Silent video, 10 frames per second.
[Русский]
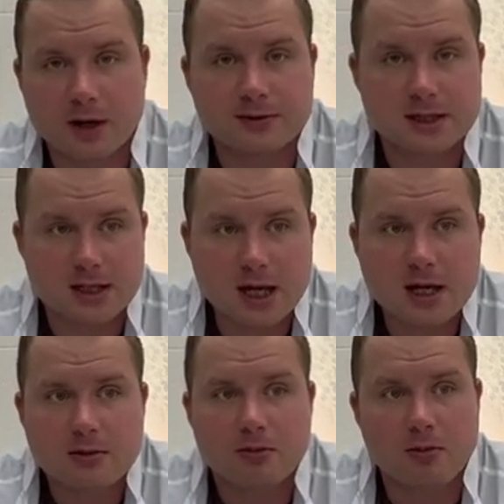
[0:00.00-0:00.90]
по
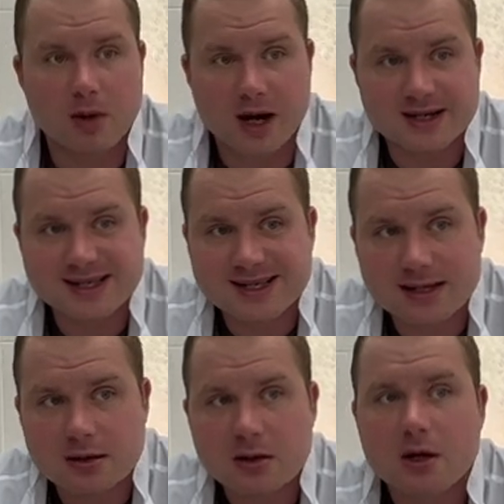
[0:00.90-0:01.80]
всей
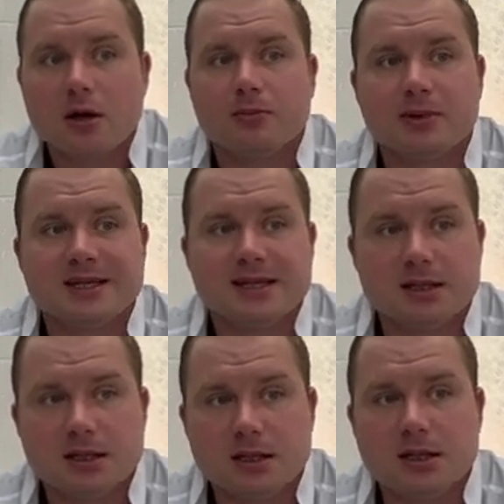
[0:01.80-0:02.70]
массе
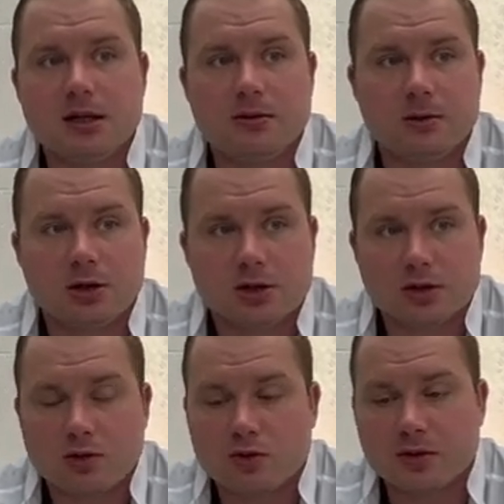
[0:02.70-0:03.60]
посетителей
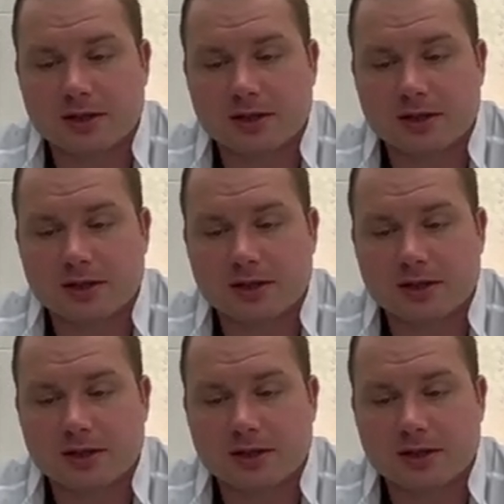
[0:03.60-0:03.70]
фитнес-клуба.